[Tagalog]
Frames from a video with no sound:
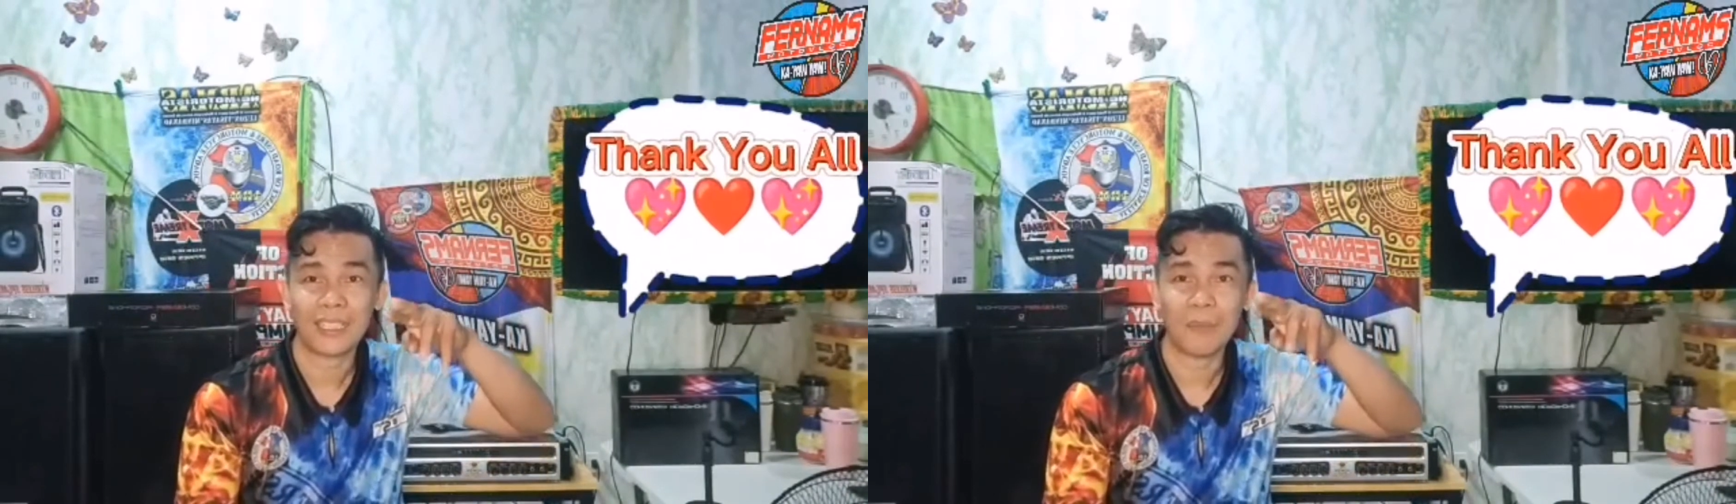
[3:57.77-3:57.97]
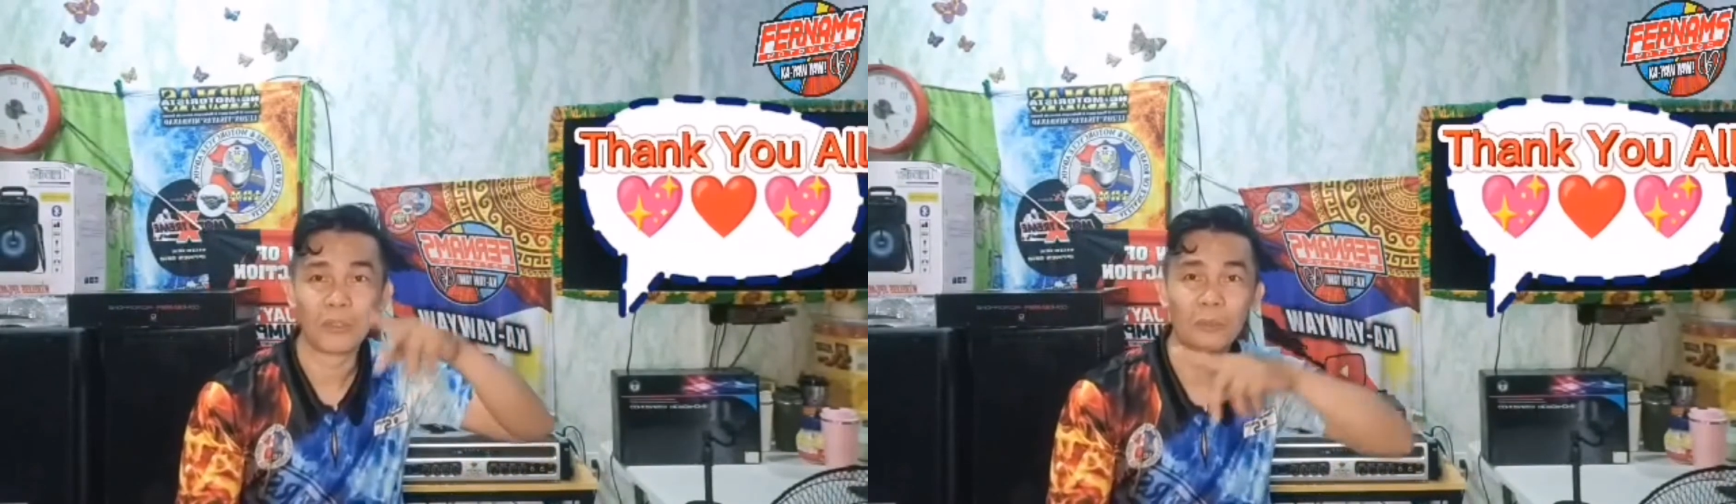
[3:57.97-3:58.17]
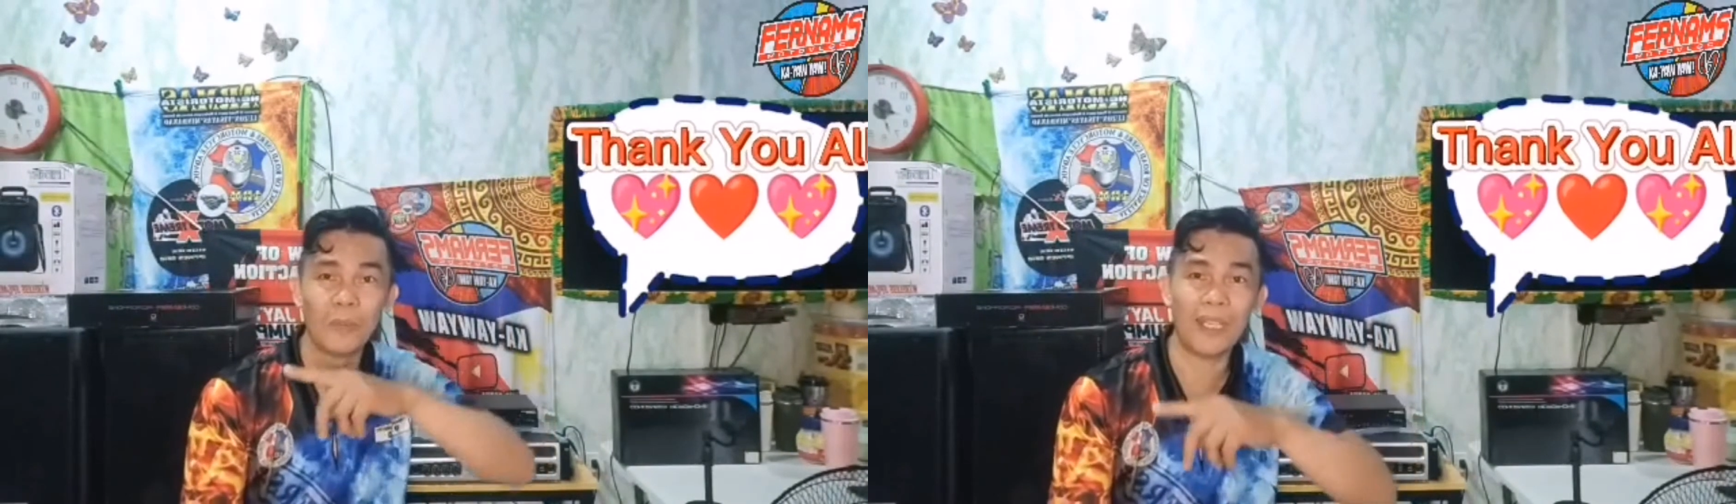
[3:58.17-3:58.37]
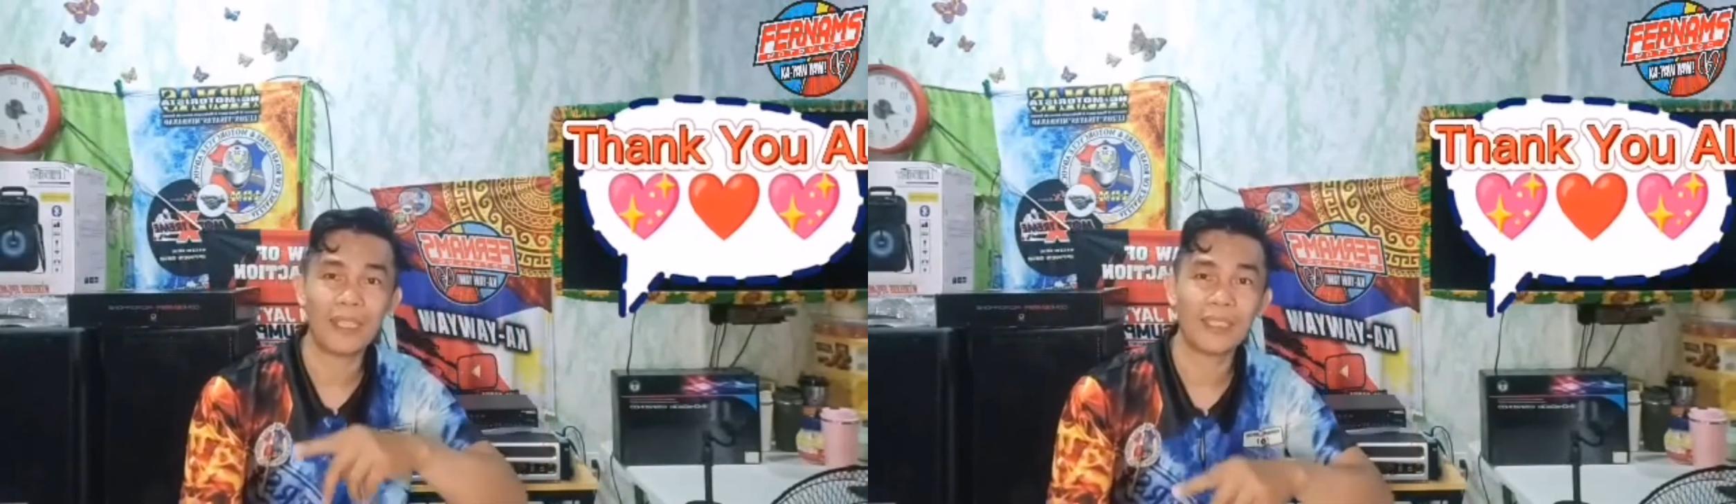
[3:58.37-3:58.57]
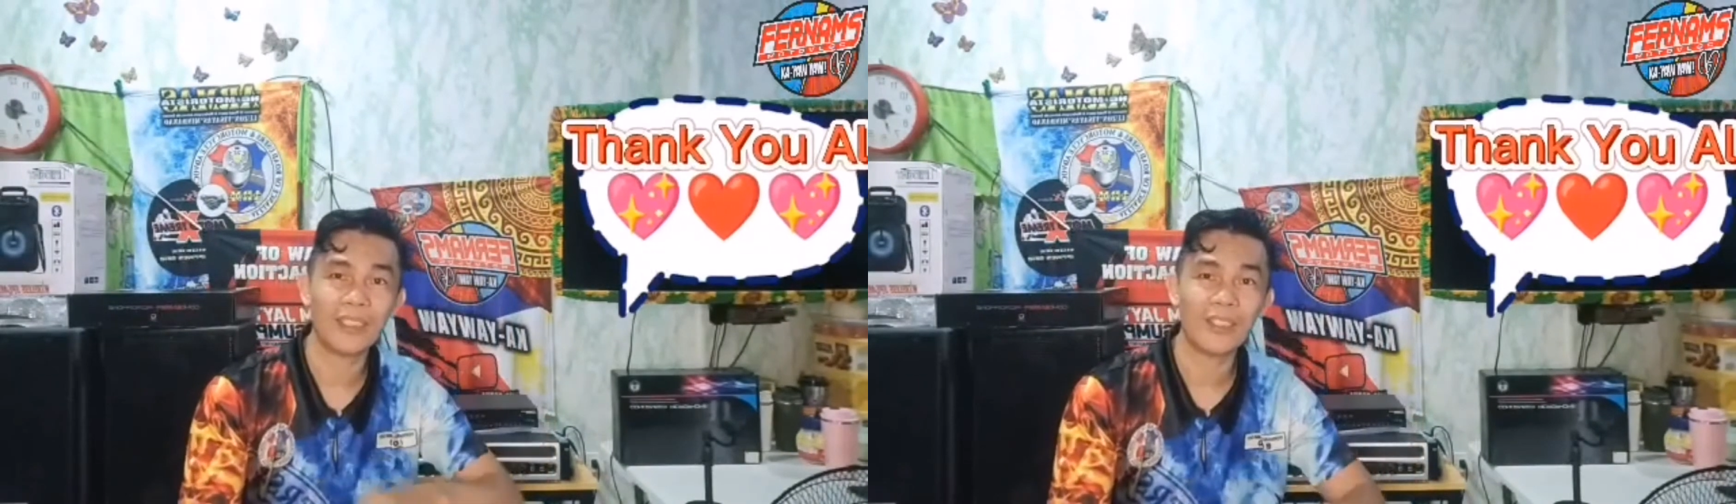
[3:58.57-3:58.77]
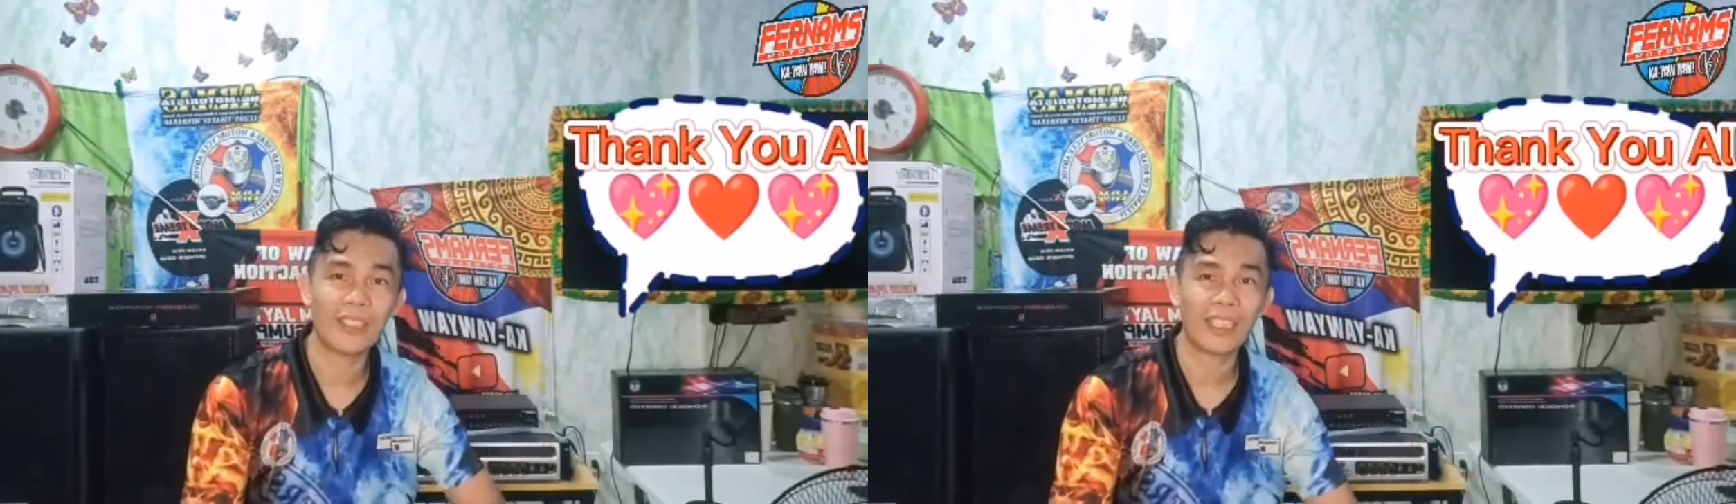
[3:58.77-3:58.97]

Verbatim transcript: kamuto vlog, no?